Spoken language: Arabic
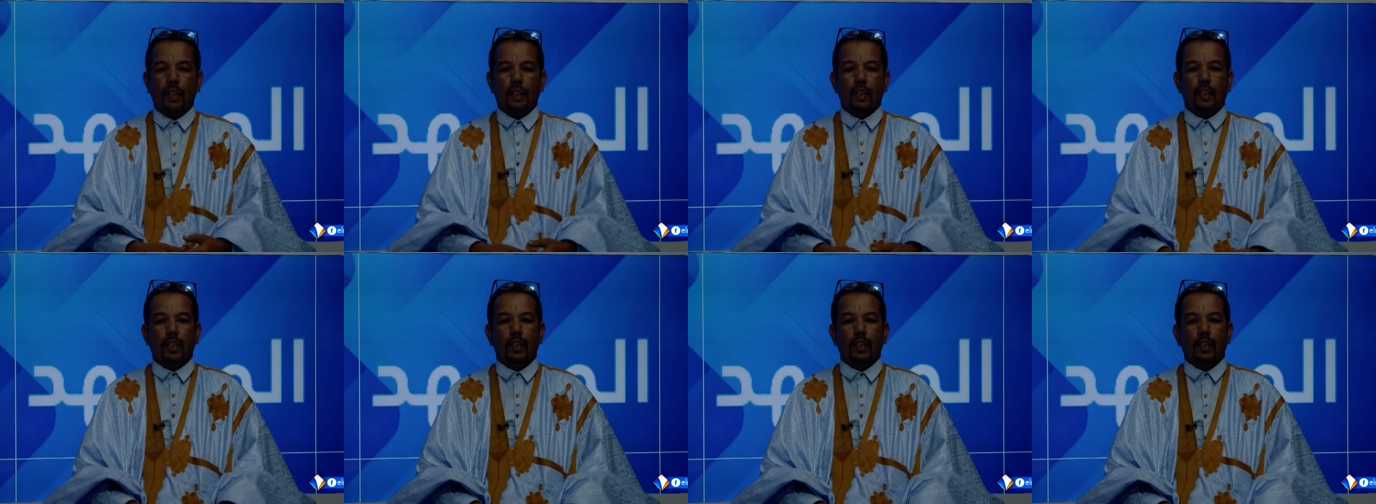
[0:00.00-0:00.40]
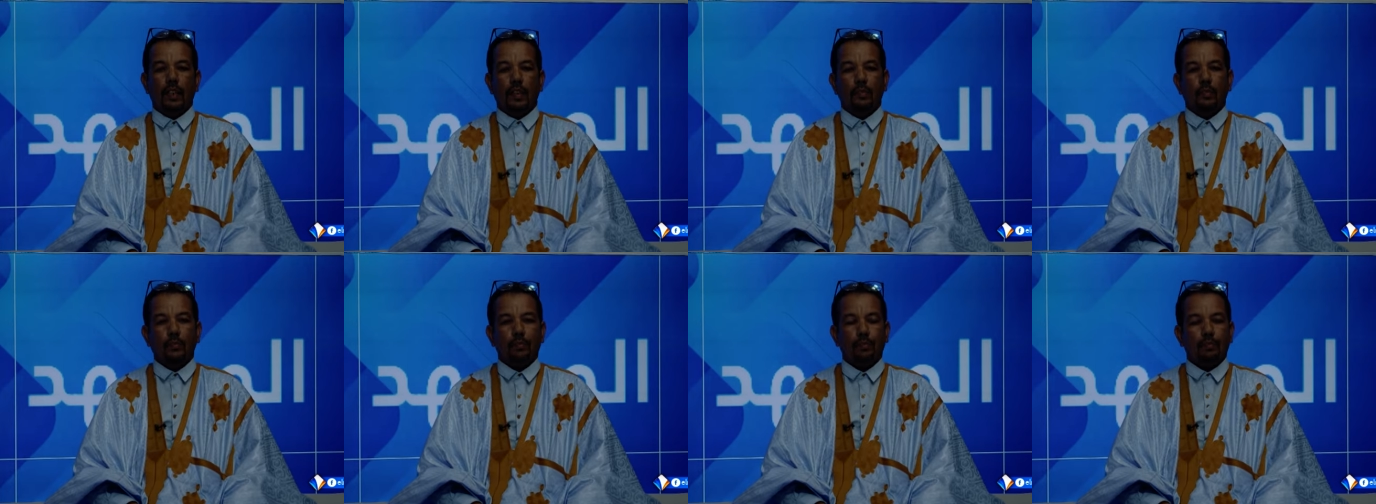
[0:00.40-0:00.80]
آه
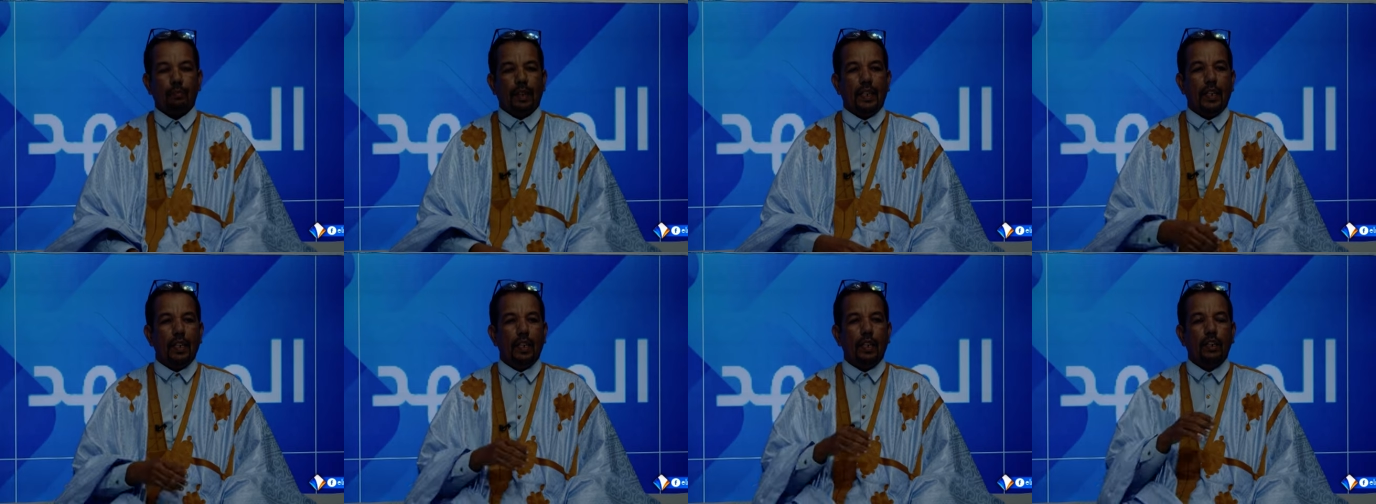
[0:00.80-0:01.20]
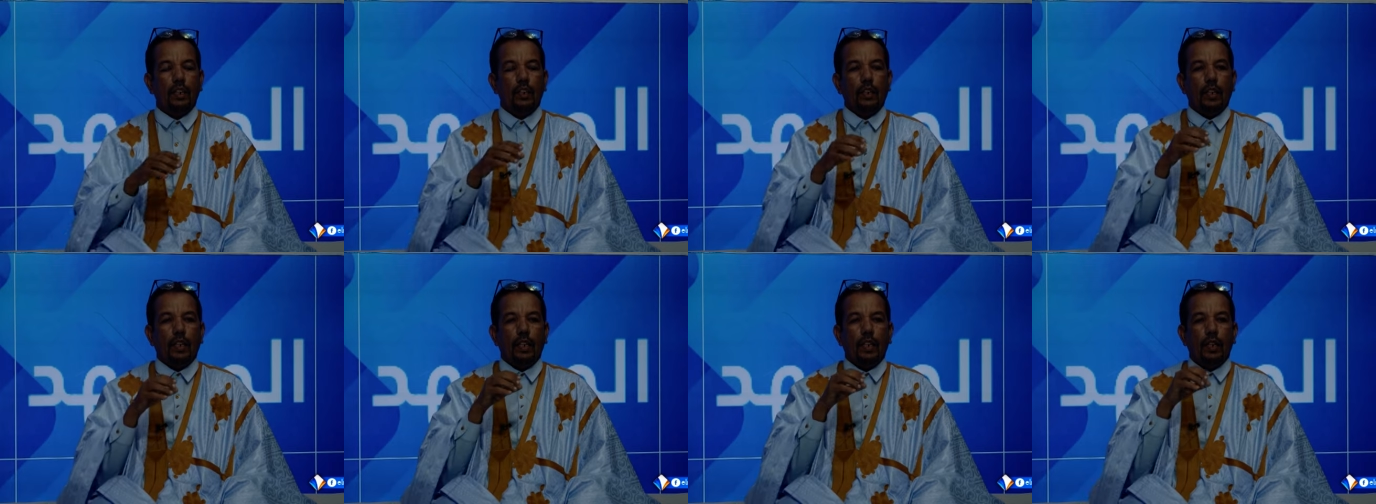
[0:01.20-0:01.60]
معناها
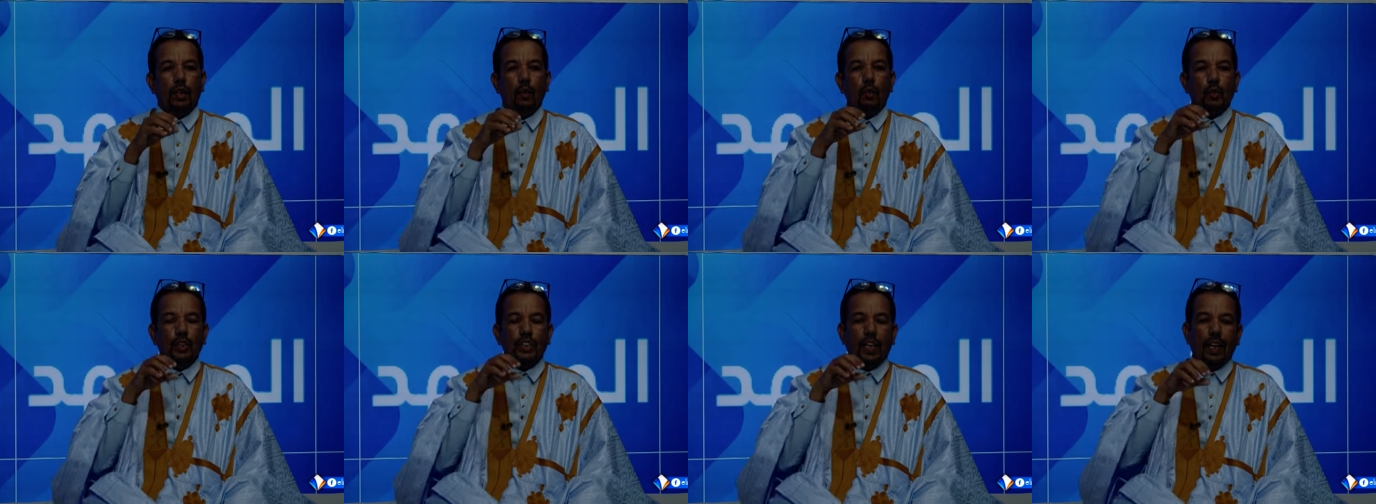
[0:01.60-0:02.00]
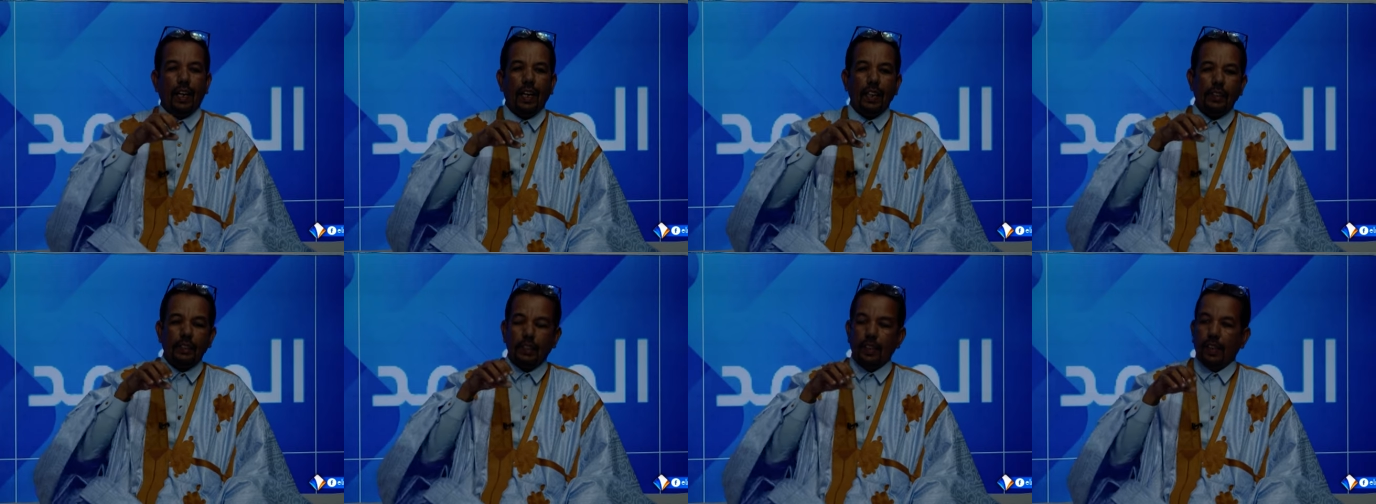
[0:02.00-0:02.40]
اننا لو
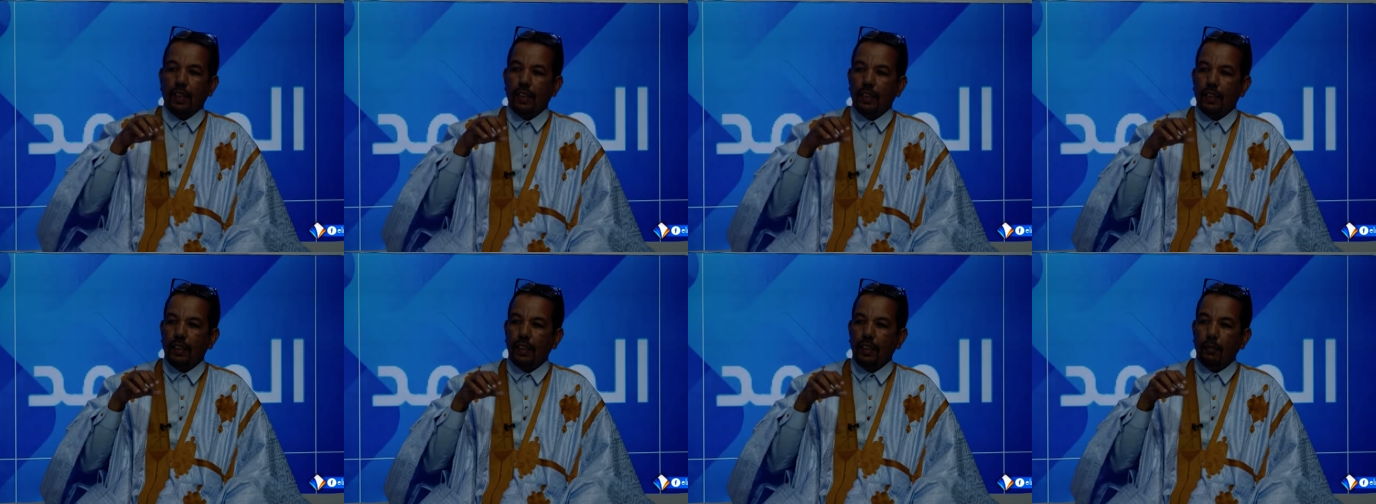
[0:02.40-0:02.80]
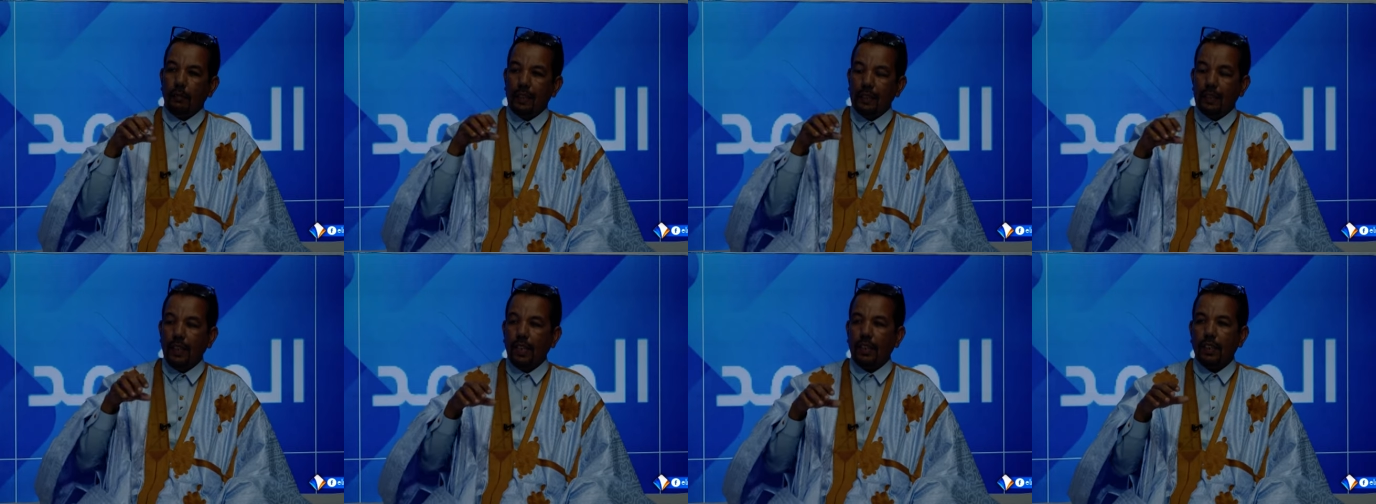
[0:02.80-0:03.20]
شخصنا
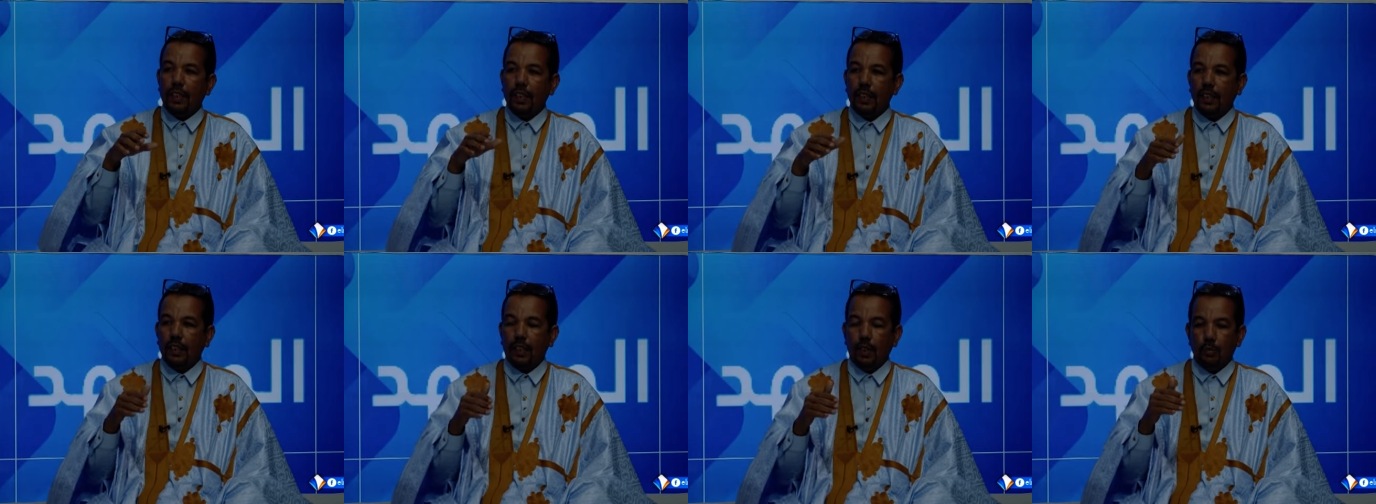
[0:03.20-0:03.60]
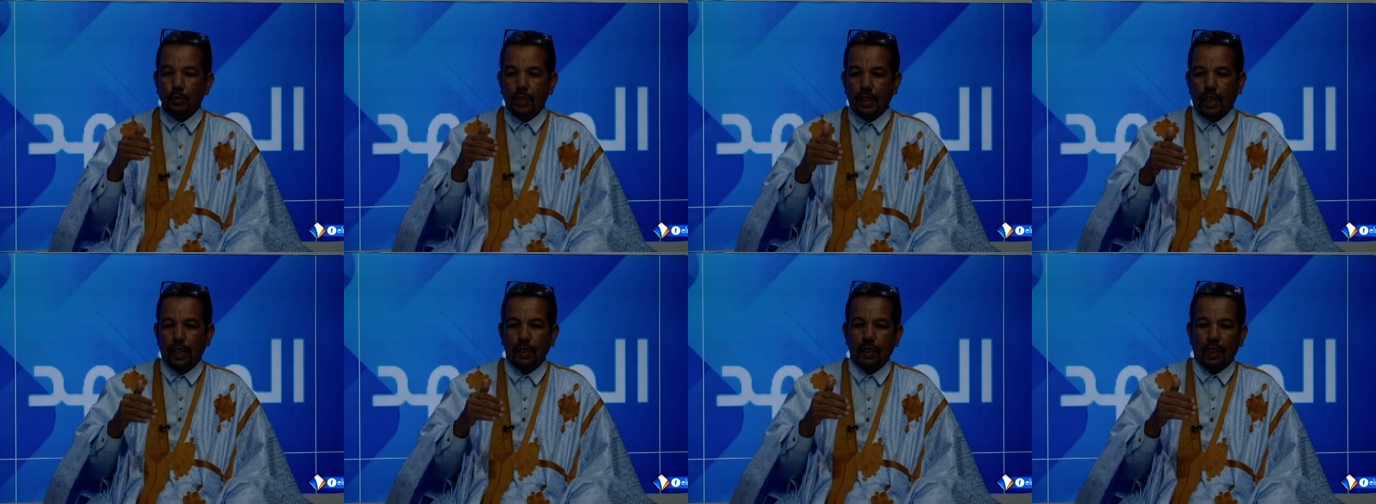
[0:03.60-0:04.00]
المشاكل
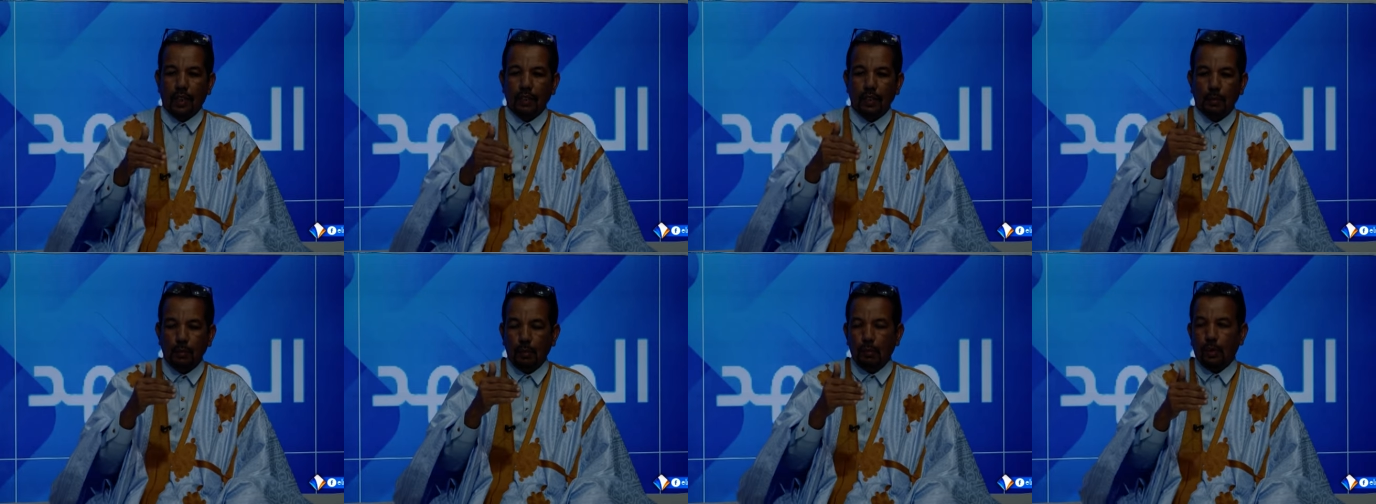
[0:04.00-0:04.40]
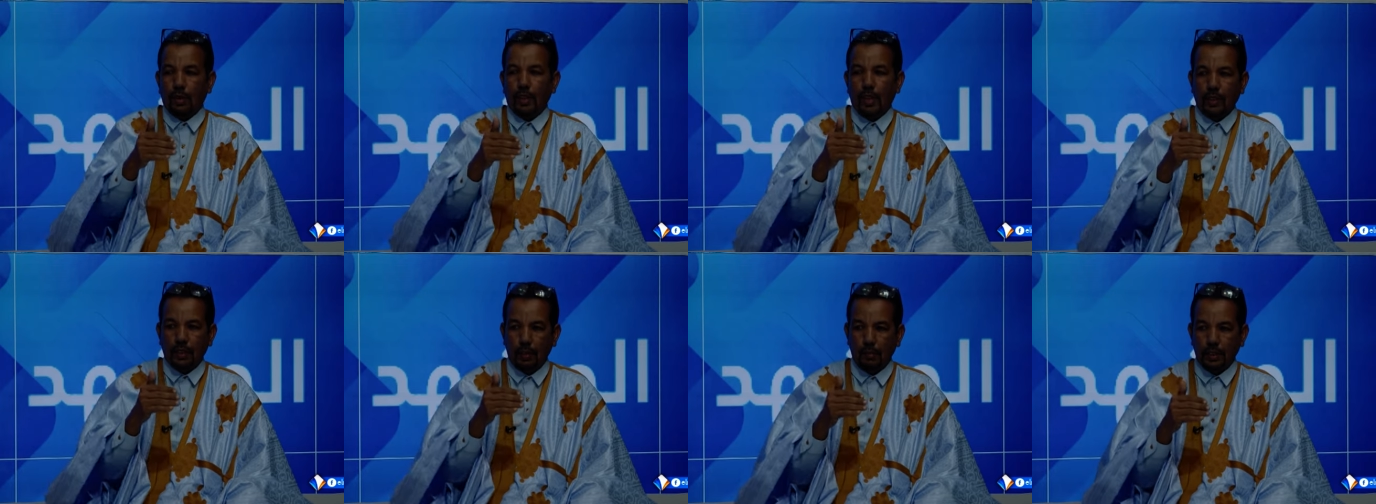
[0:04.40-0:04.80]
المتعلقه
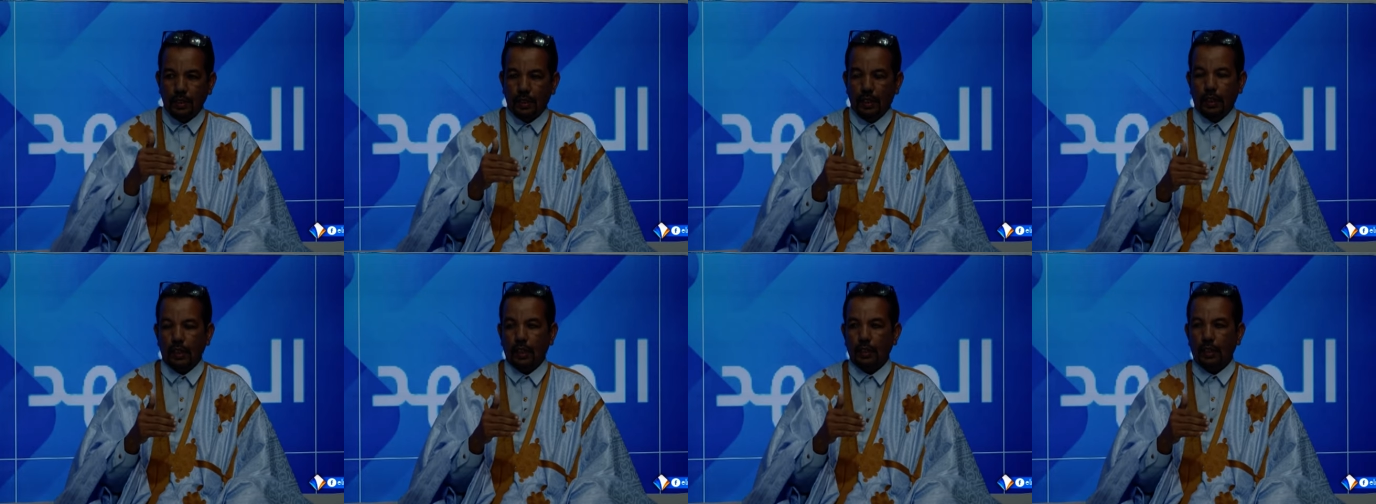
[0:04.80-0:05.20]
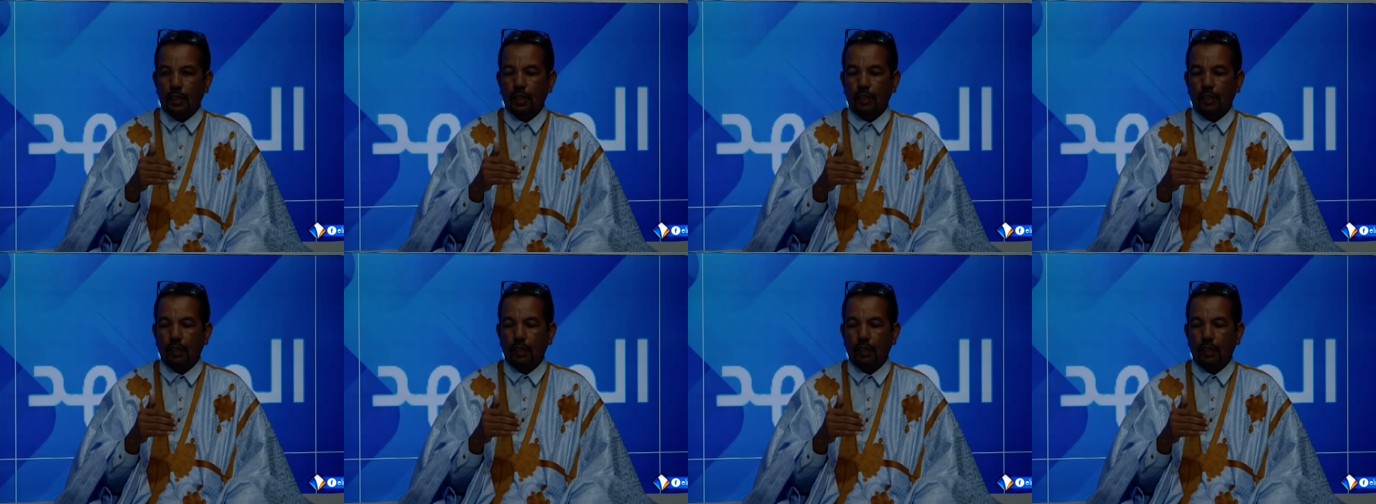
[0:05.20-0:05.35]
بالموارد البشريه